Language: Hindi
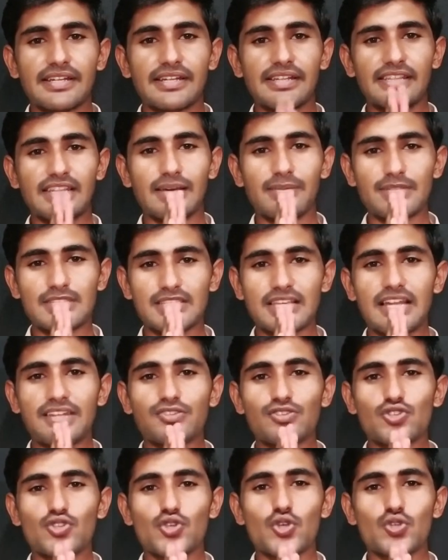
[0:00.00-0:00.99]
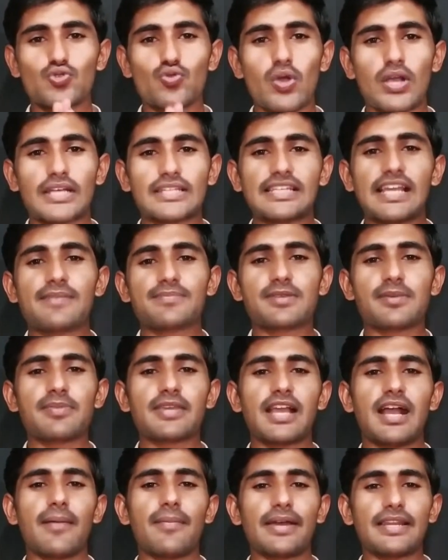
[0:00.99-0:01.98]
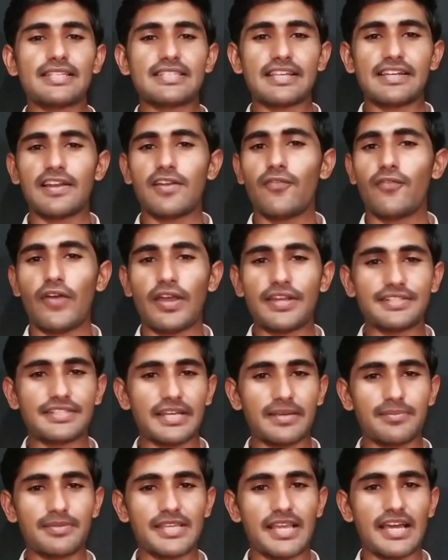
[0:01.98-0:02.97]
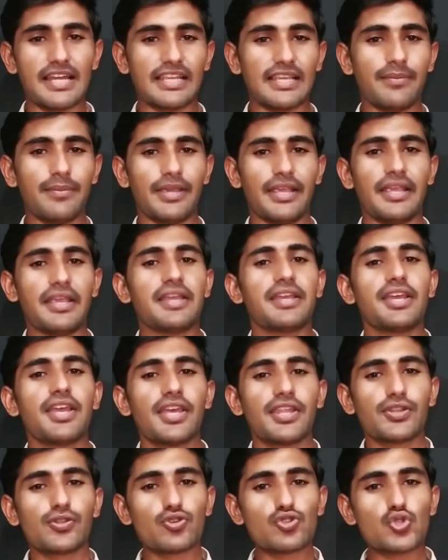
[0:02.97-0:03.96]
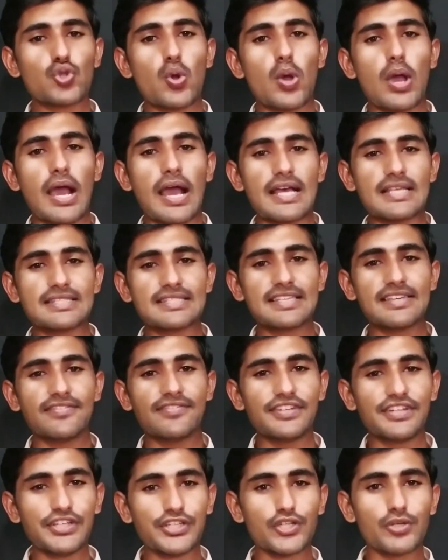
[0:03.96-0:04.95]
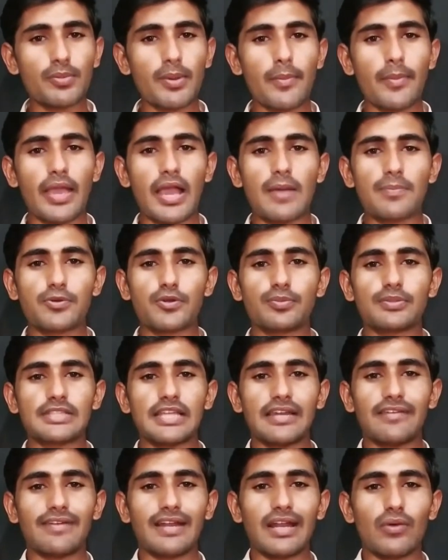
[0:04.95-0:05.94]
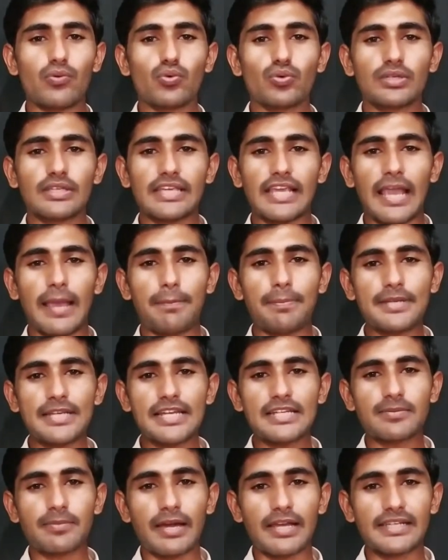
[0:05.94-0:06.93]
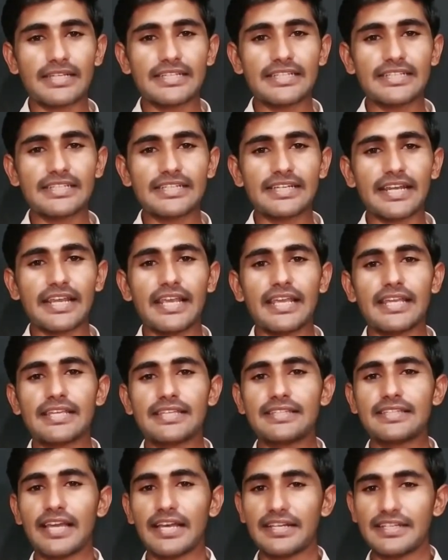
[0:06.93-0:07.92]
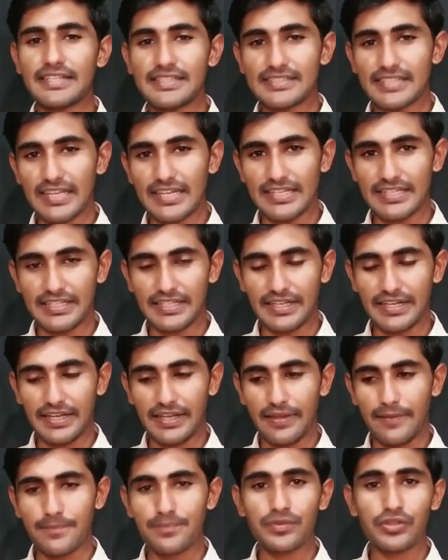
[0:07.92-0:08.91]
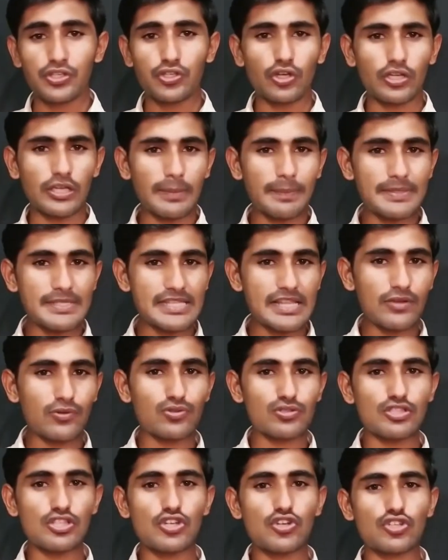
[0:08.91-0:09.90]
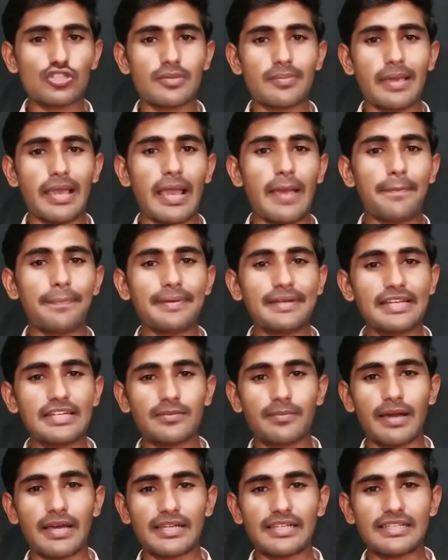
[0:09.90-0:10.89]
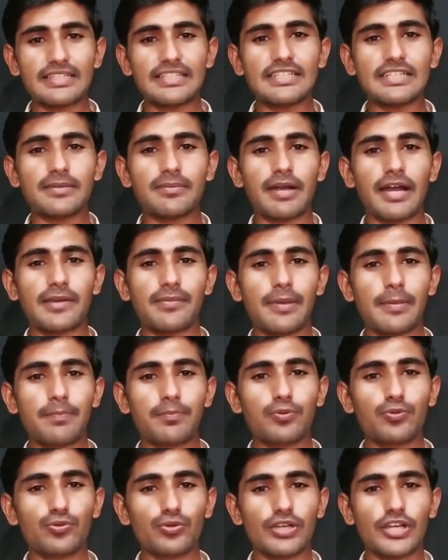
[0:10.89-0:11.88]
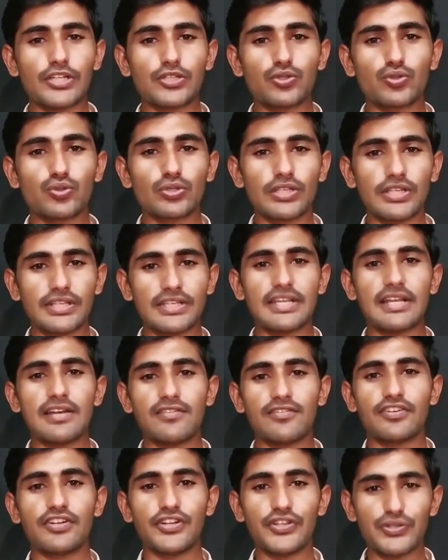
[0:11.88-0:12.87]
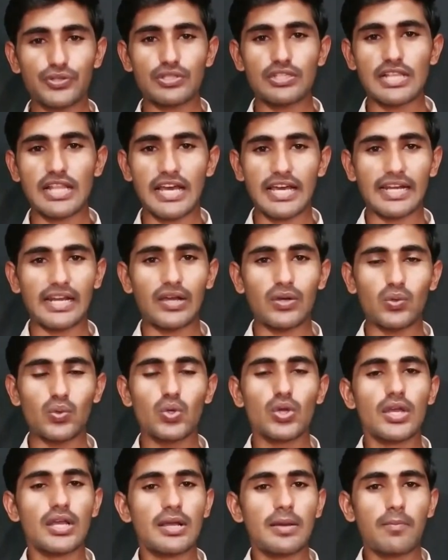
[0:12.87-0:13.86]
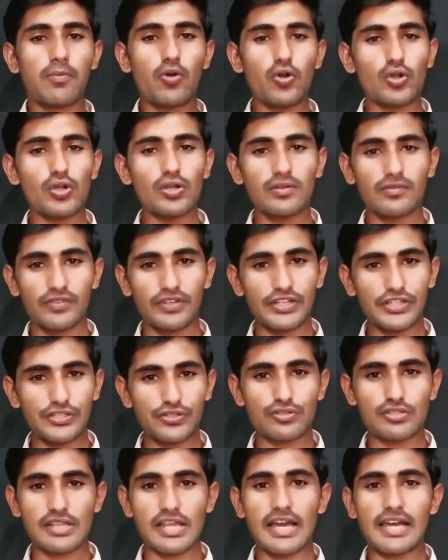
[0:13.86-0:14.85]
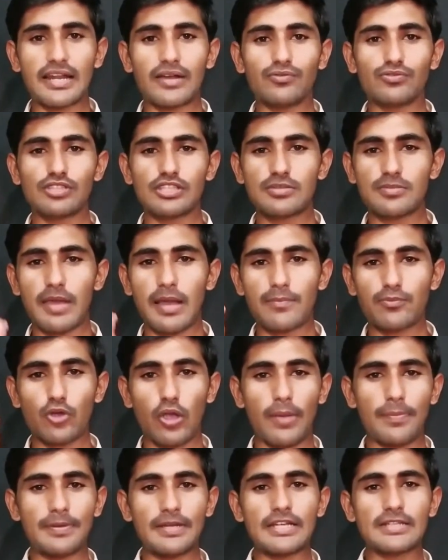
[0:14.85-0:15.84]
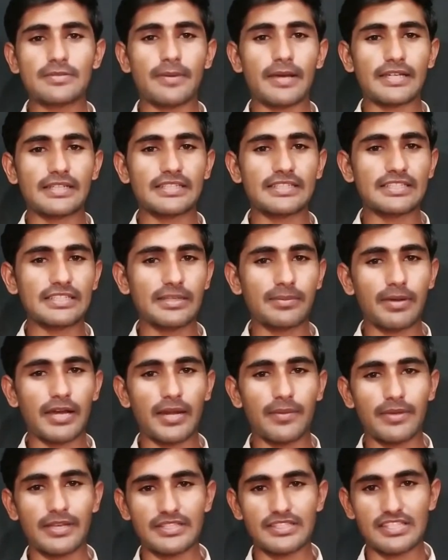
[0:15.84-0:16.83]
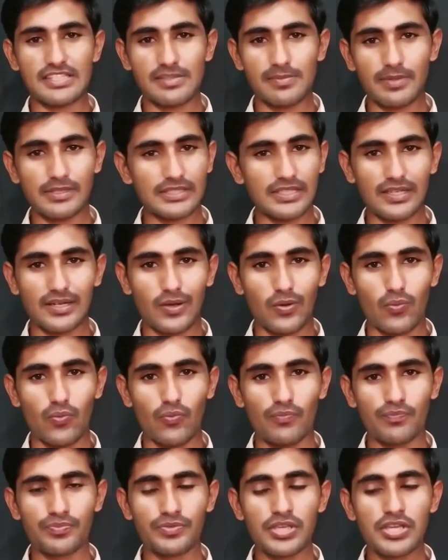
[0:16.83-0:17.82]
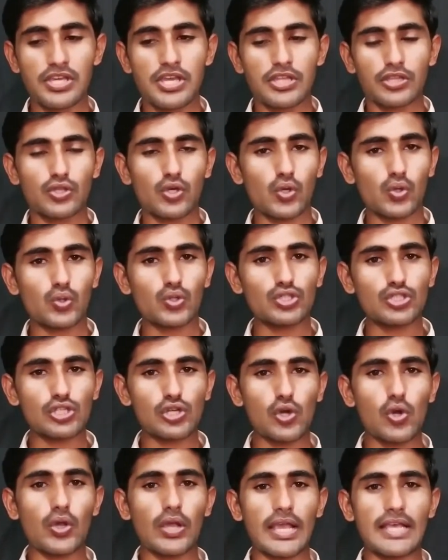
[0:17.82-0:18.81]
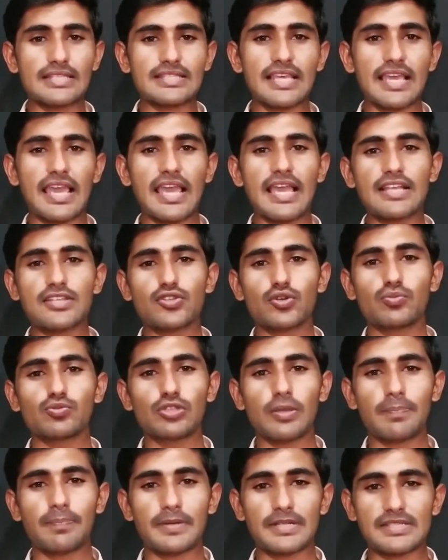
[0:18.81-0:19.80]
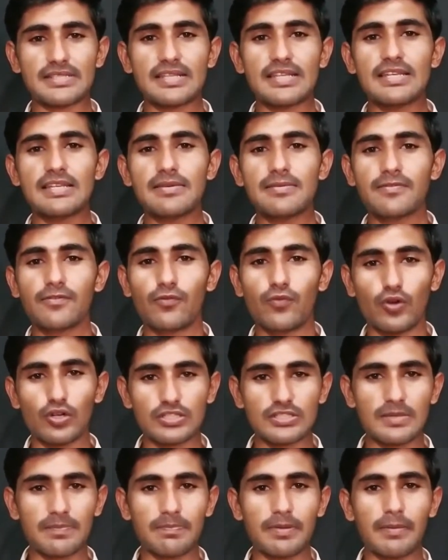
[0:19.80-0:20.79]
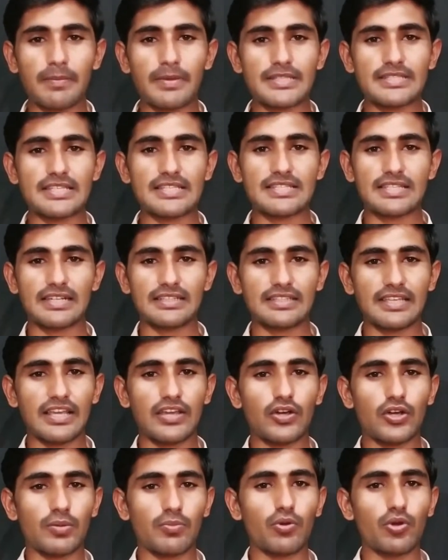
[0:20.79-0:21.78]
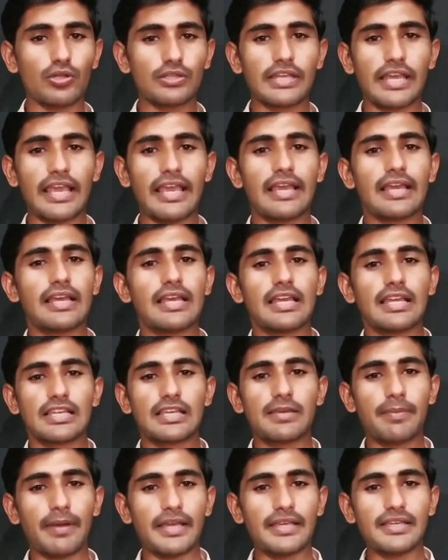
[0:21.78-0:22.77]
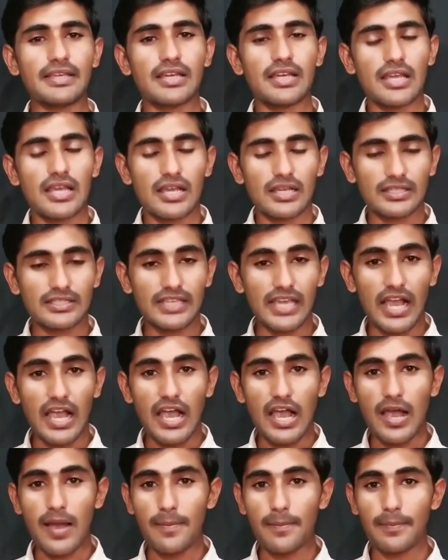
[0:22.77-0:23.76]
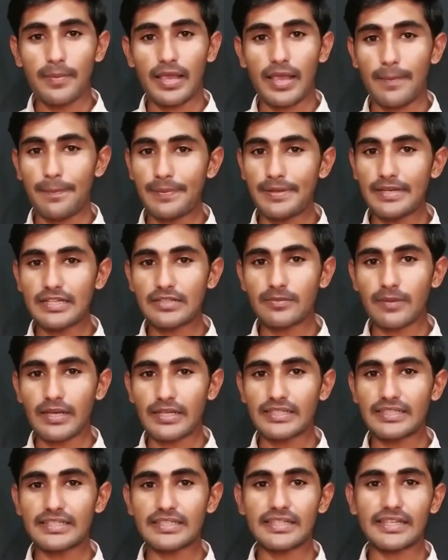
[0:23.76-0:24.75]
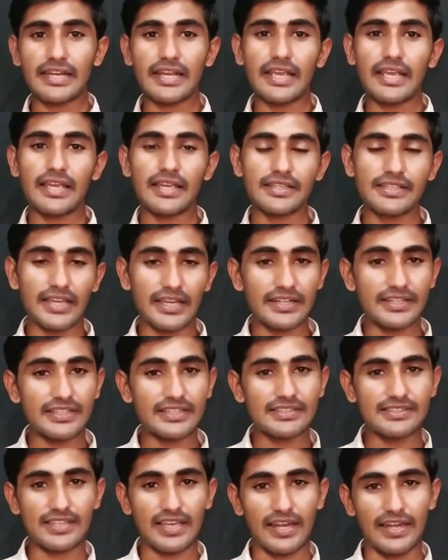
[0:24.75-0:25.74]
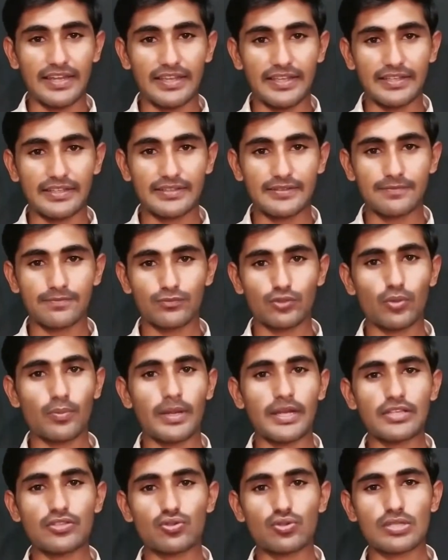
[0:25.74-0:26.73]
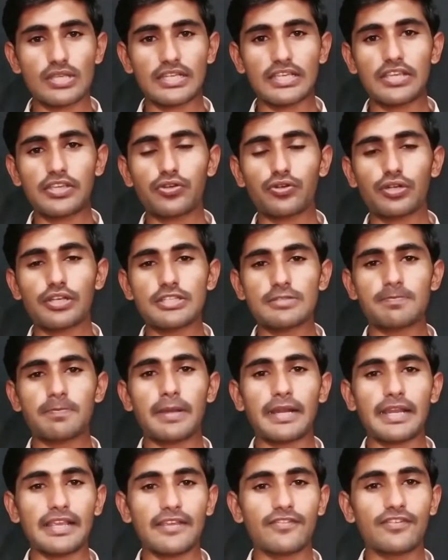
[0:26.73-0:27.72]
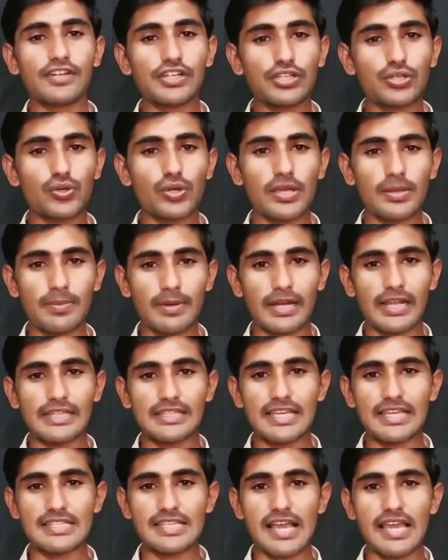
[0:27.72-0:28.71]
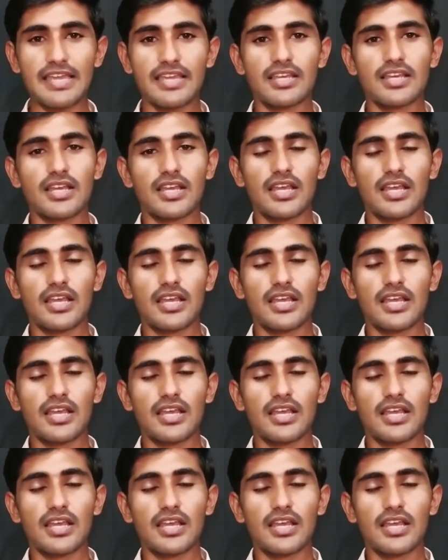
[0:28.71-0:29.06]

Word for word: नमस्कार दोस्तों स्वागत है आप सभी का हमारे चैनल फाइन टेक बिहार के में दोस्तों आज की वीडियो में मैं आपको बताने वाला हूं कि एपिलेट मार्केटिंग करें या रीसेलिंग करें क्योंकि पिछले कुछ दिनों से मैं एपिलेट मार्केटिंग के बारे में पूरे ट्यूटोरियल वीडियोस ला रहा हूं फुल वीडियोस ला रहा हूं जिसमें आपको एपिलेट मार्केटिंग के बारे में अच्छे से बता रहा हूँ तो कुछ लोग ऐसे है जो मुझे पर्सनली व्हाट्सएप पर मैसेज करते हैं और बोलते हैं कि भाई क्या हम एपिलेट मार्केटिंग करें या रीसेलिंग तो मैंने सोचा कि क्यों ना इस पर एक वीडियो ही बना दिया जाए